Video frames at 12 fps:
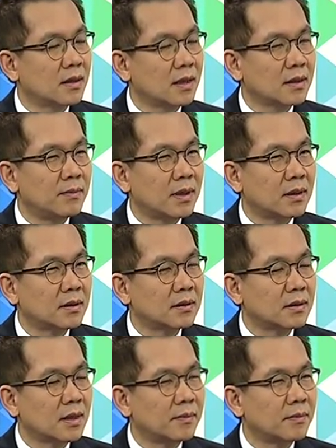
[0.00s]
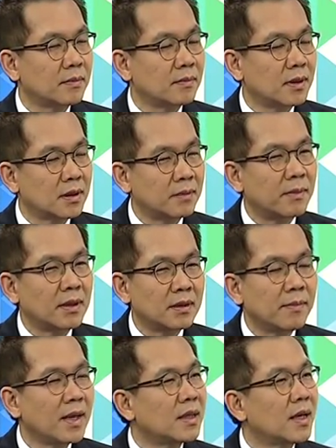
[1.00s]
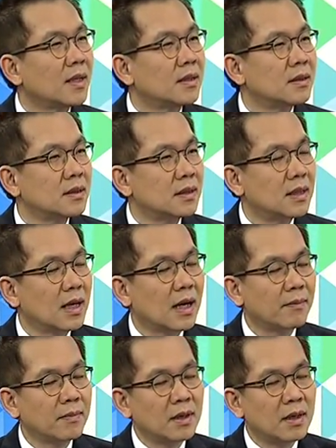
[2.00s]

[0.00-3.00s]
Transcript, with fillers: ยคัดกำลังการหมายถึงเมนเทนนะครับ